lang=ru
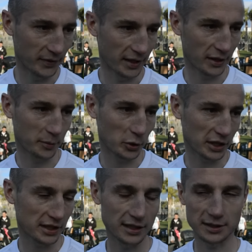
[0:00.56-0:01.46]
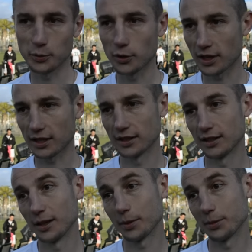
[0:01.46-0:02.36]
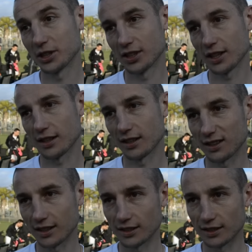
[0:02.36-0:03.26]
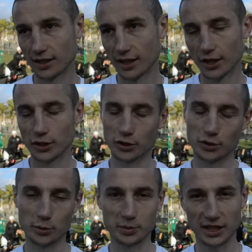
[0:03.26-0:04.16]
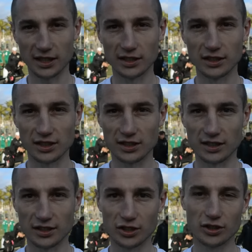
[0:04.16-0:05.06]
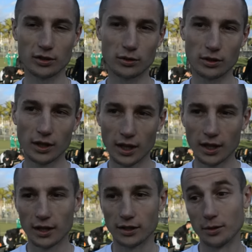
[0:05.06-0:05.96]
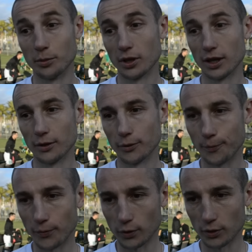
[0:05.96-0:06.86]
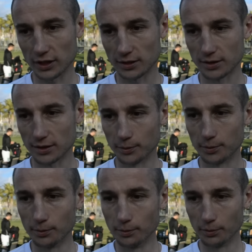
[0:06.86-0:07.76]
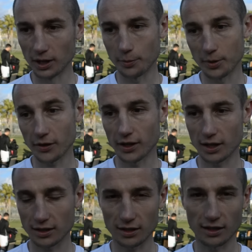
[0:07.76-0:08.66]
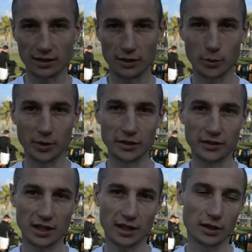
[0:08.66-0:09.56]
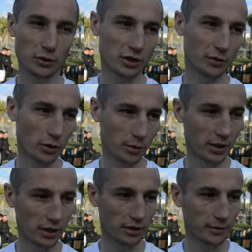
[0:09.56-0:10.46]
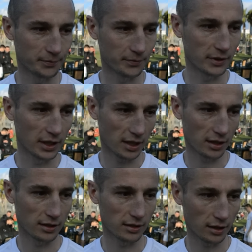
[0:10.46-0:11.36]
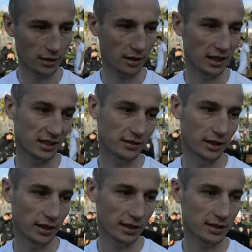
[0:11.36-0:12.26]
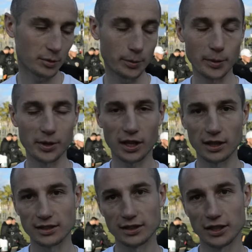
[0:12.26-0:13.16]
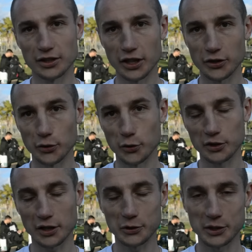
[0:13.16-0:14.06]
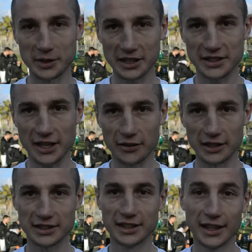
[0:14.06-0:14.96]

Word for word: работать на сборах и не побеждать как-то чуть-чуть психологически тяжело. Тем более у нас была первая игра такая разгромная, вторая уже вроде бы игра, качество игры само поменялось. И на третью игру так уже мы настраивались,